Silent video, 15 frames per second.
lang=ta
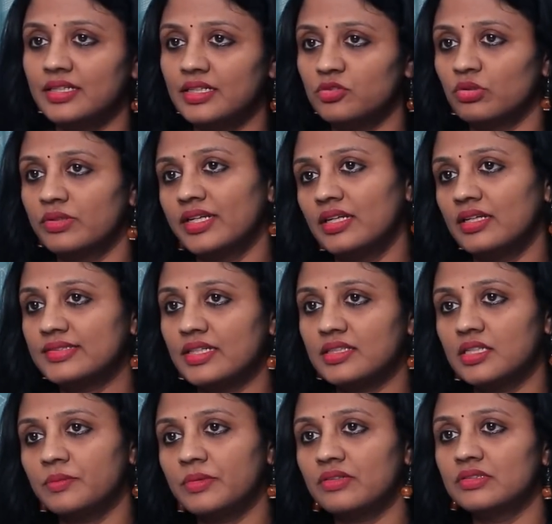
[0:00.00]
நீங்களே சொல்றீங்களே
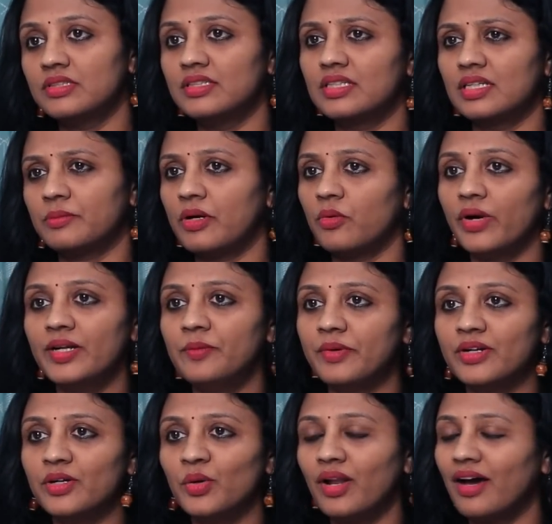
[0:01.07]
சாதாரணமா வந்து இதை நம்ம அவாய்ட்
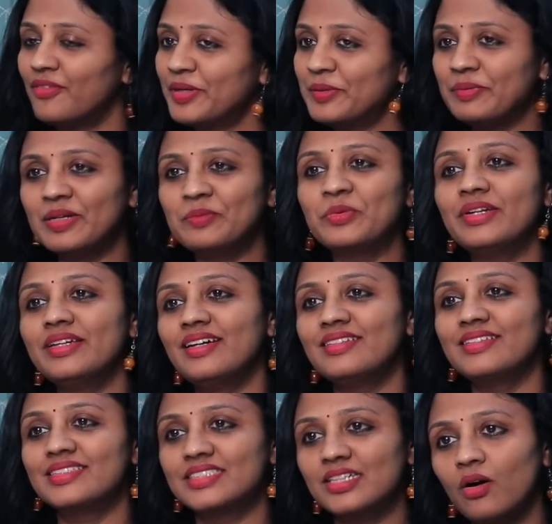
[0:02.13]
பண்ணணும் அவாய்ட் பண்ண
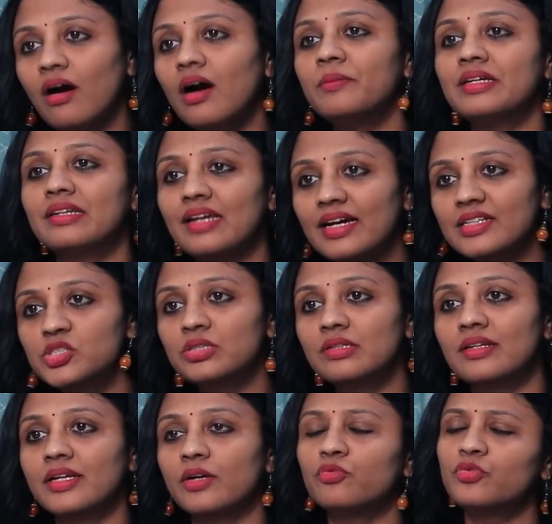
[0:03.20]
முடியாது இட்ஸ் காமன்
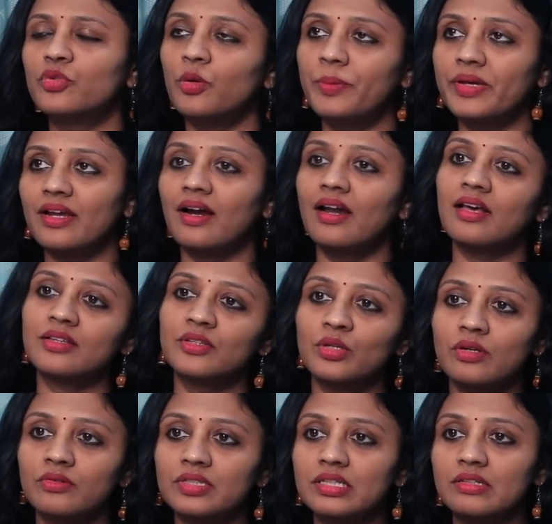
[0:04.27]
நேச்சுரல் எவ்வளவு பெரிய ஆளா
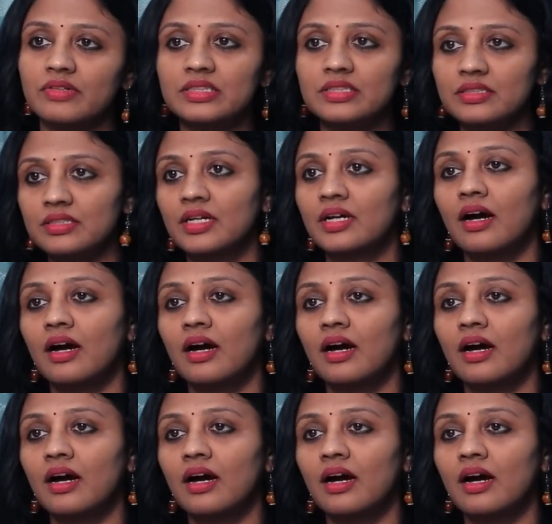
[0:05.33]
இருந்தாலும் அவனுக்கு வந்து